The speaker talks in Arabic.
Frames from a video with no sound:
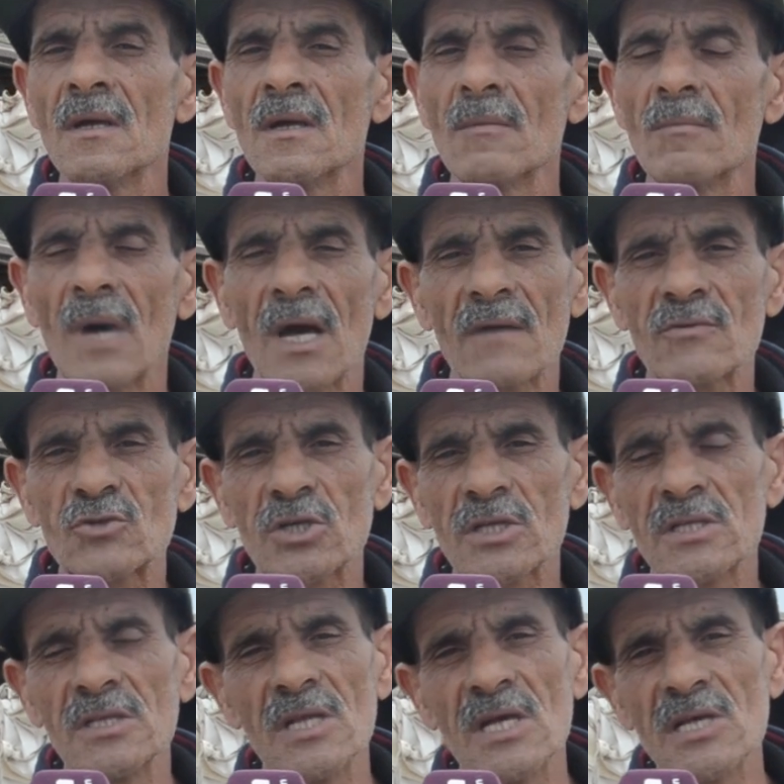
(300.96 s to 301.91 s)
ما عرفتش
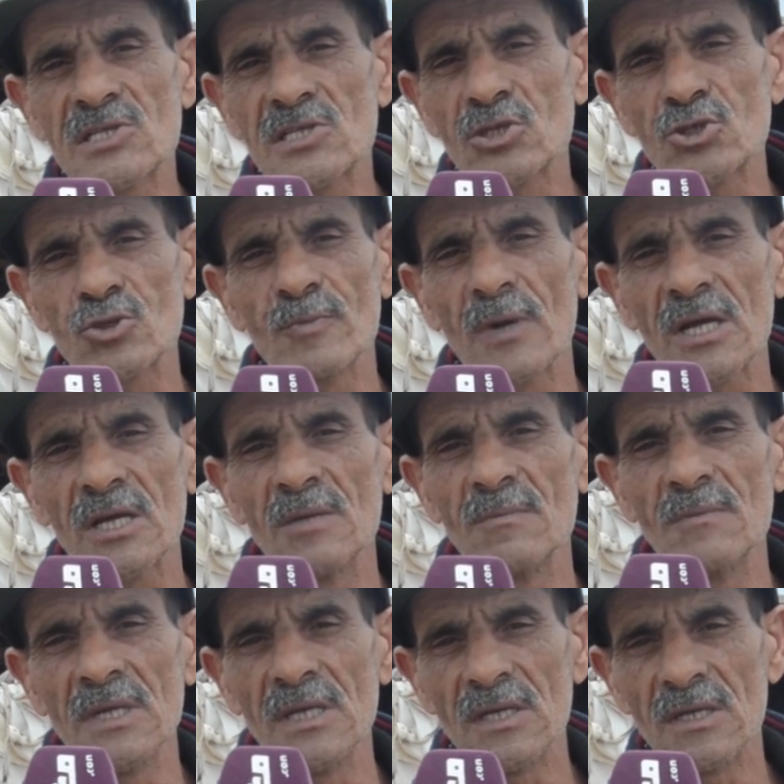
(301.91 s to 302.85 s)
هاد الناس اش باغيين
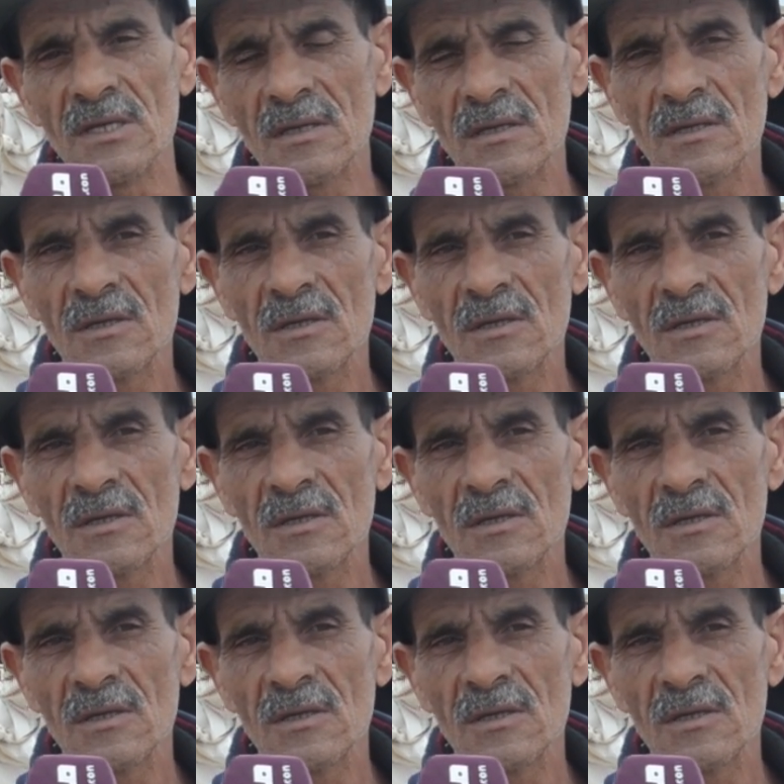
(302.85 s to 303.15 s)
مني